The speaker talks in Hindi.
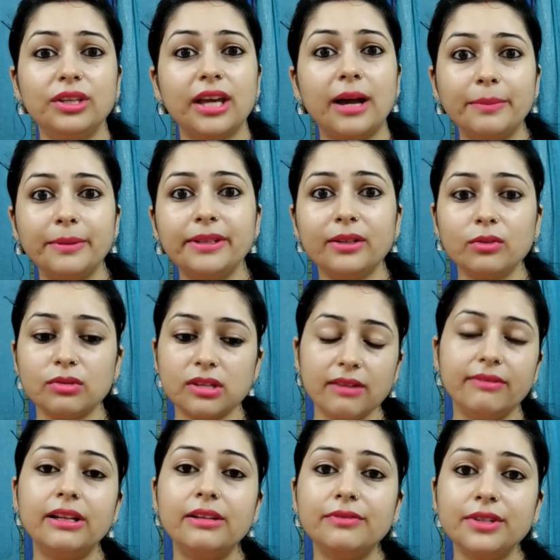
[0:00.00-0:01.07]
क्या पता
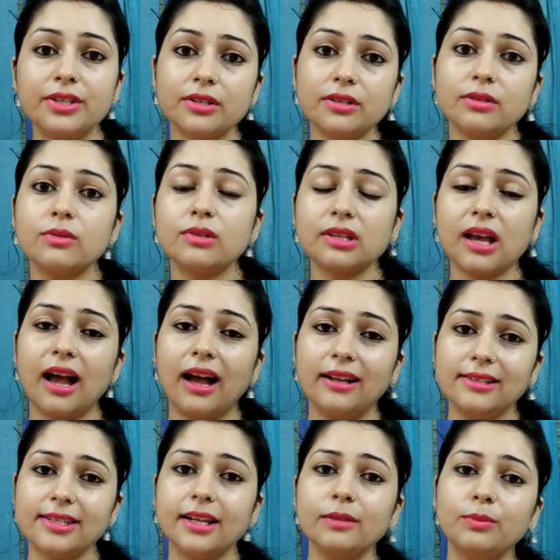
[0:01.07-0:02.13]
उसके वेल विशर्स उसका
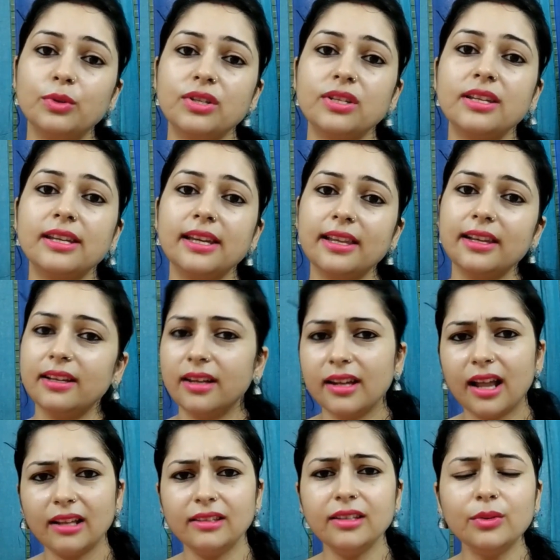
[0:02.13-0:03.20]
हालचाल पूछने के लिए घर
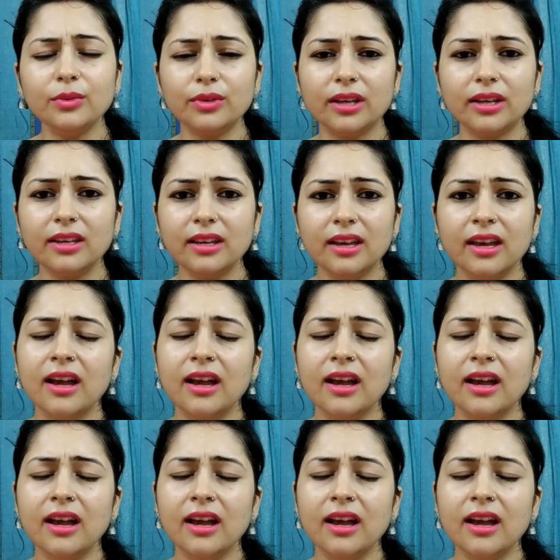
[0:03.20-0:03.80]
आते होंगे